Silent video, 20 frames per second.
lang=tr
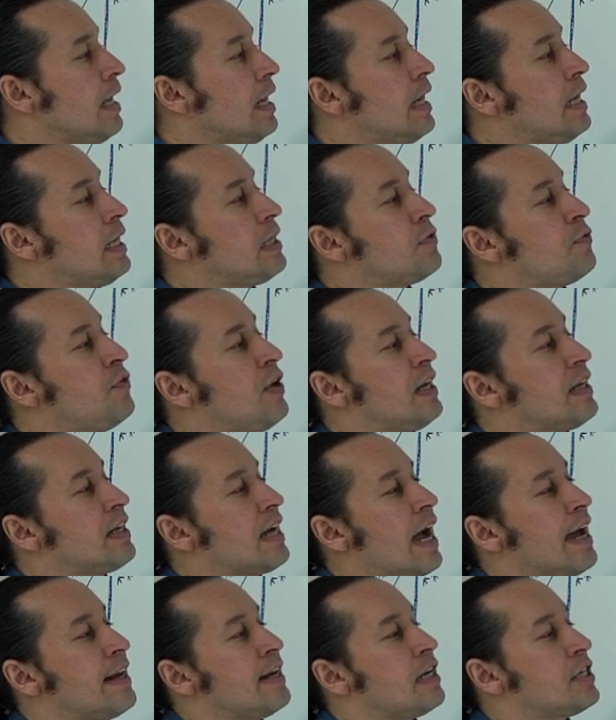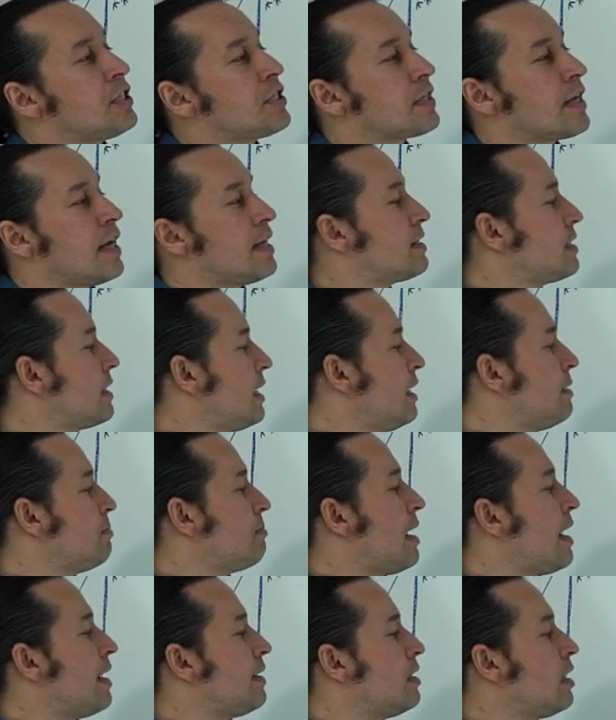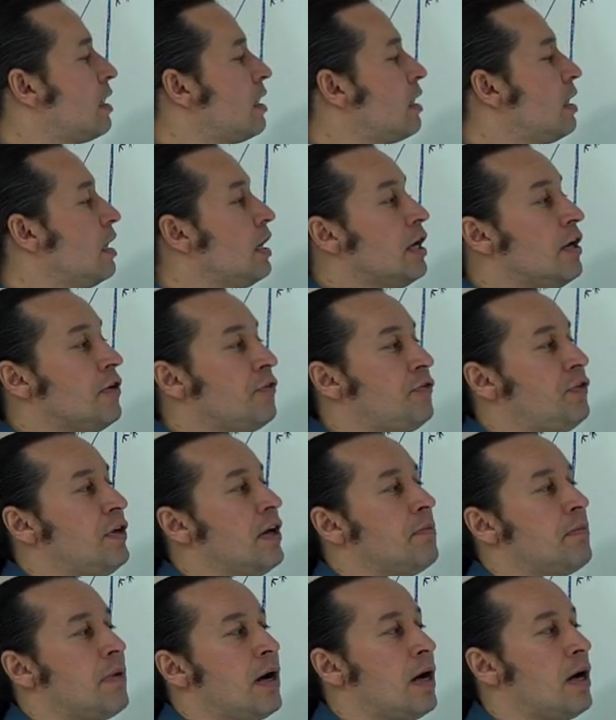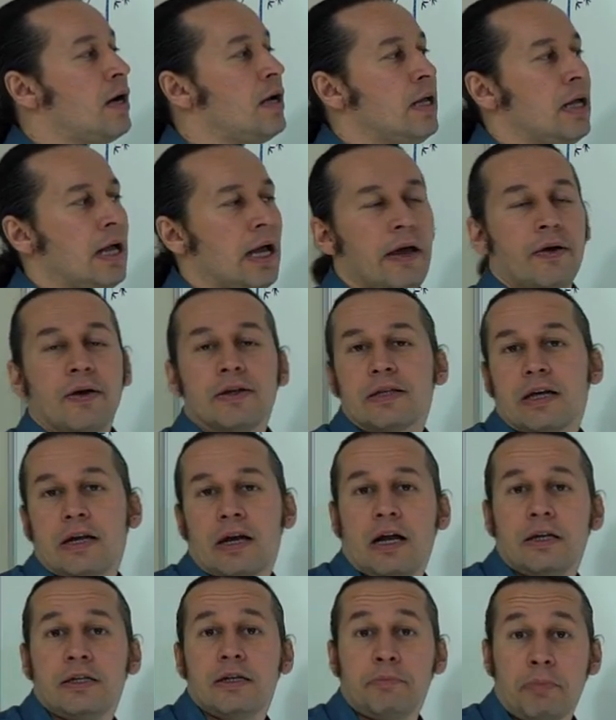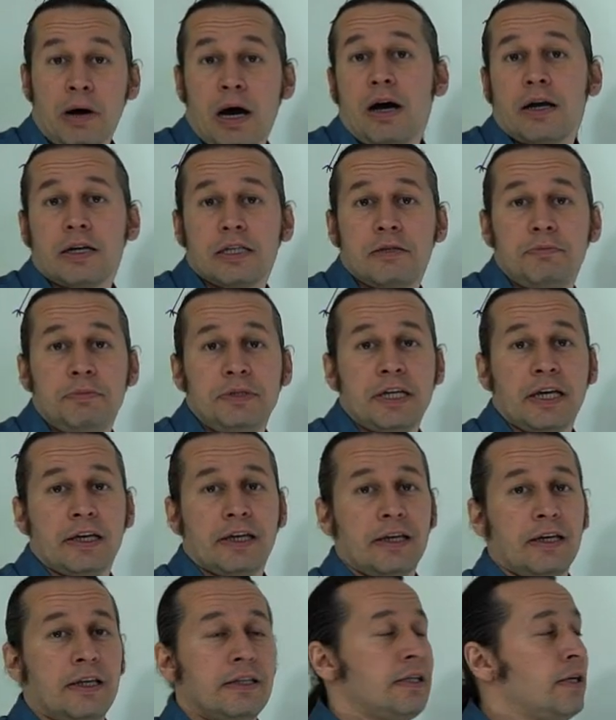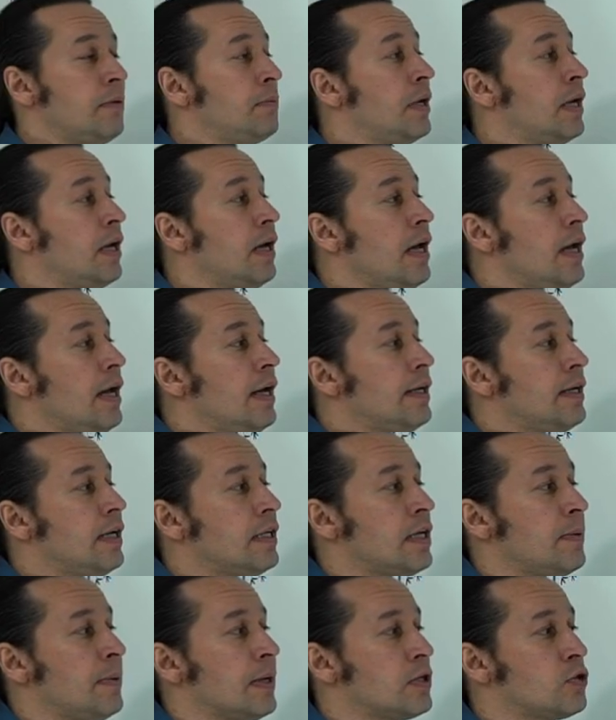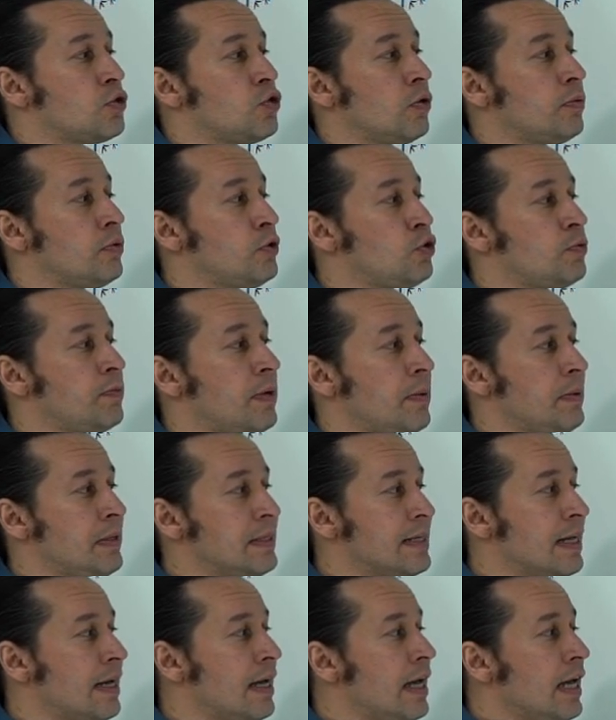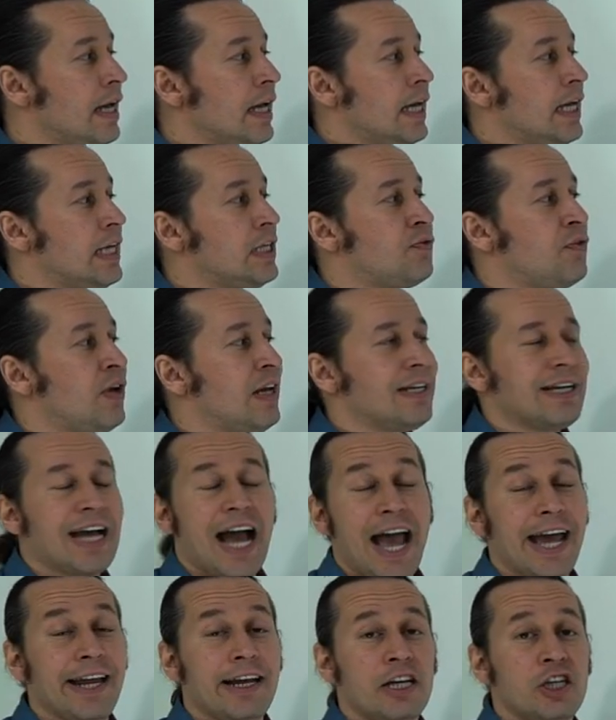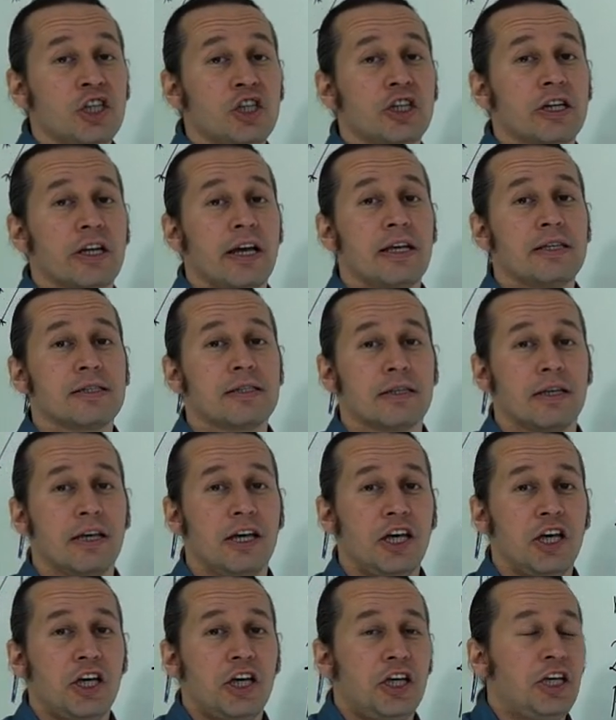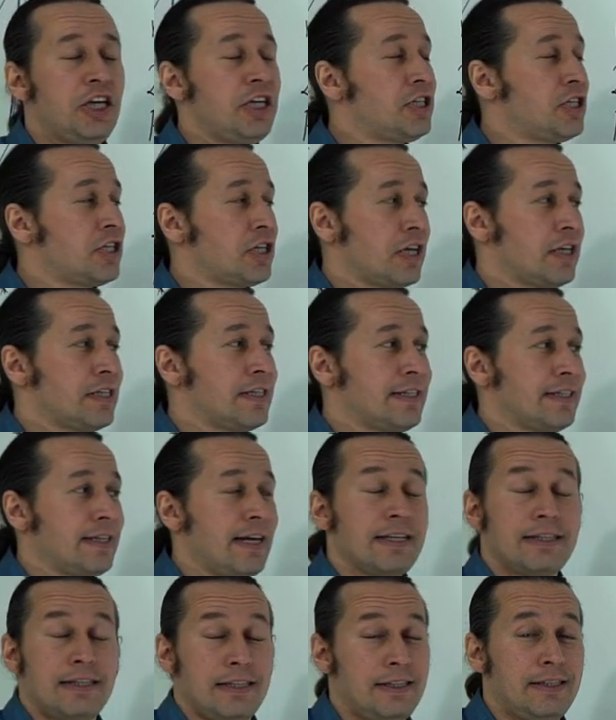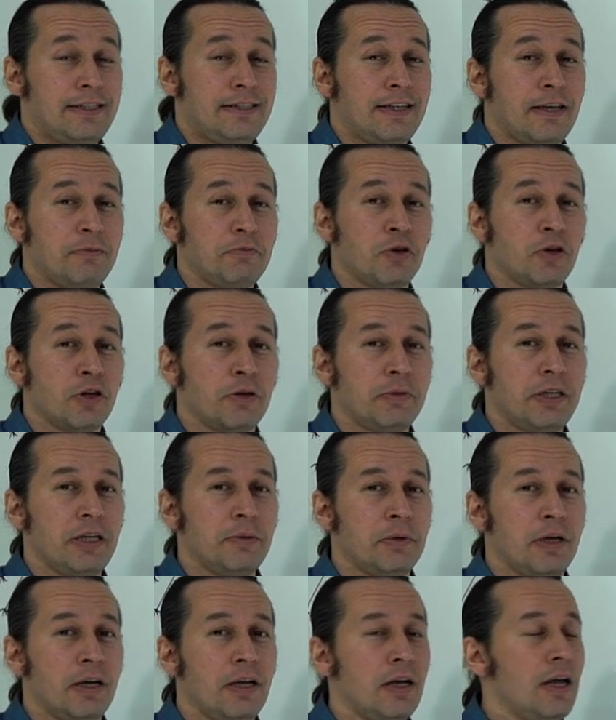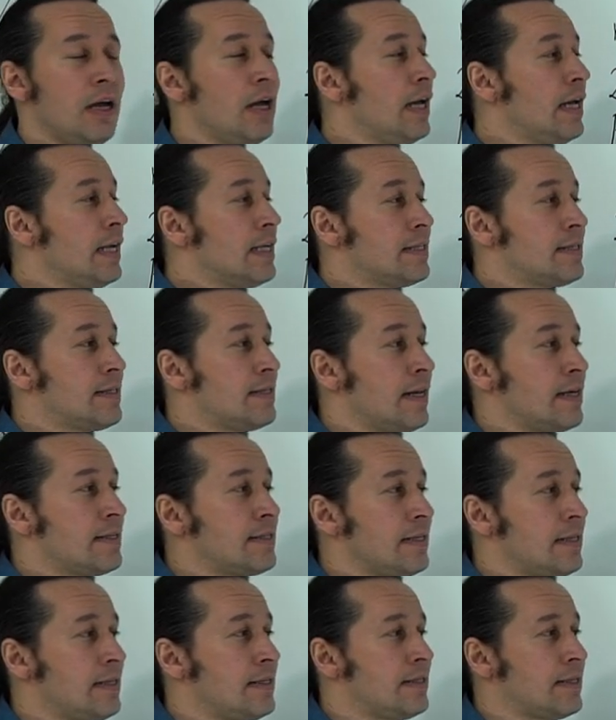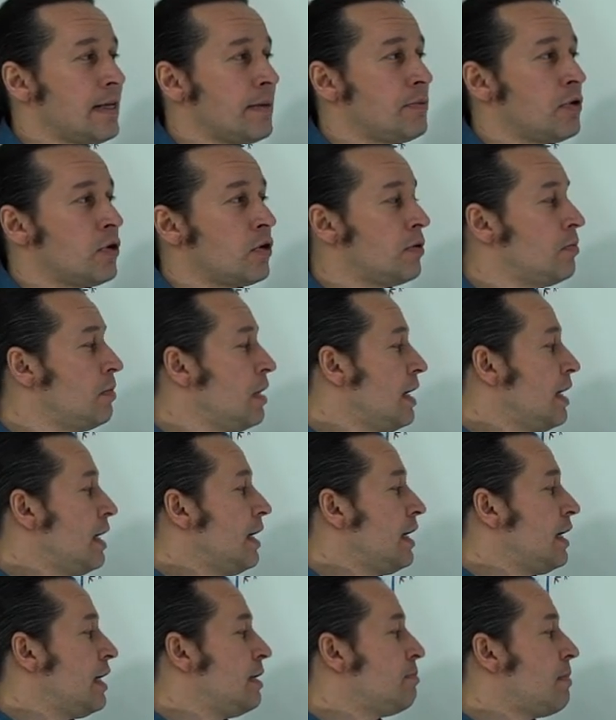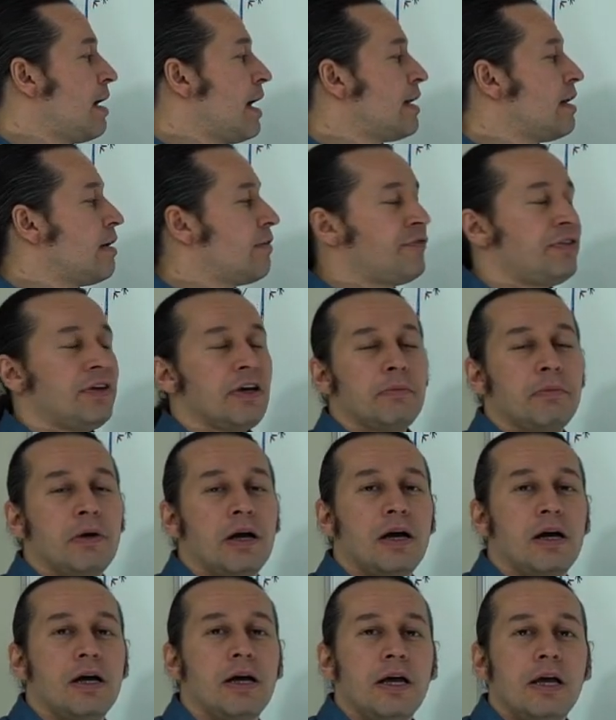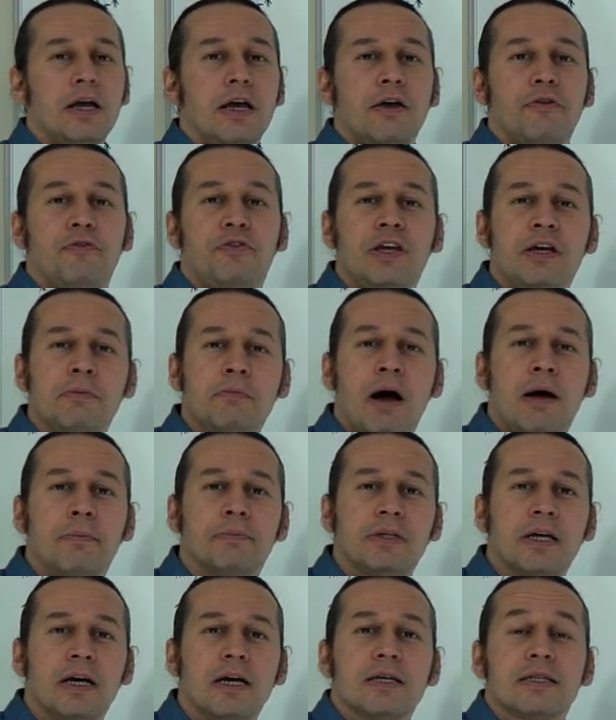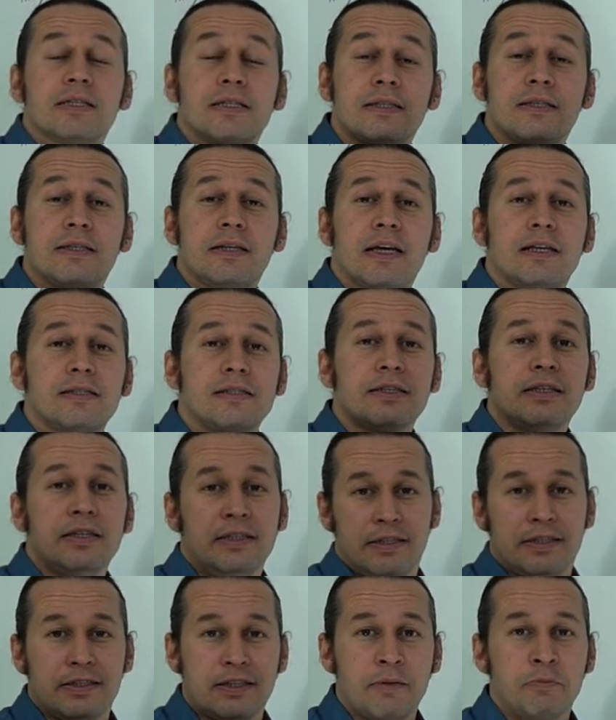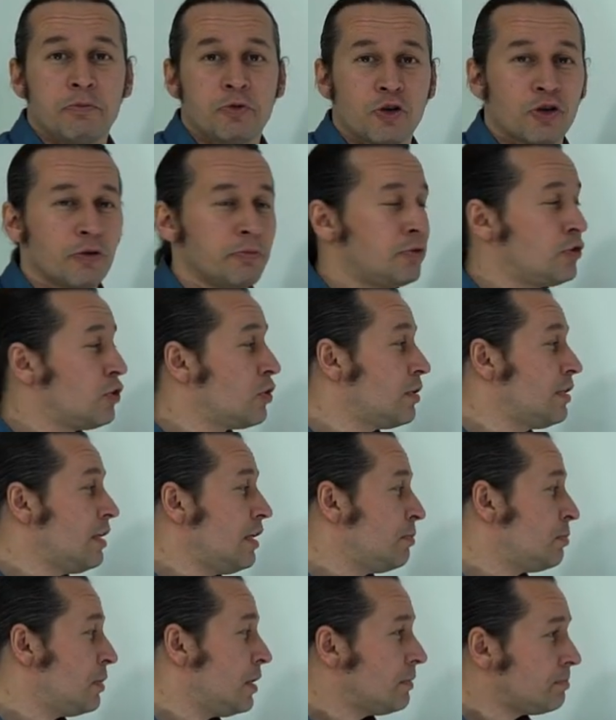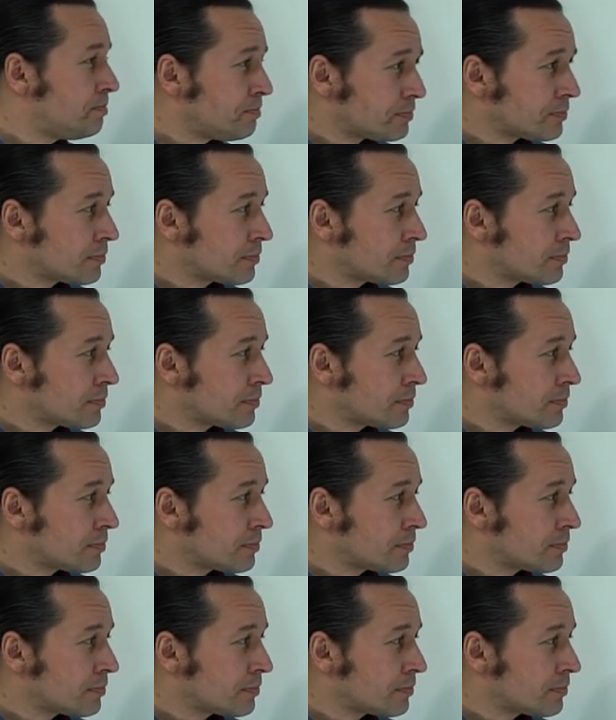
Ich will keinen Stress in meiner Firma. Evet herhalde bariz bir şekilde değil mi? Ne demek istiyor bu cümle bize? Ich will keinen Stress. Hiç stres istemiyorum değil mi? Stres istemiyorum. In meiner Firma. Firmamda stres istemiyorum diyor değil mi?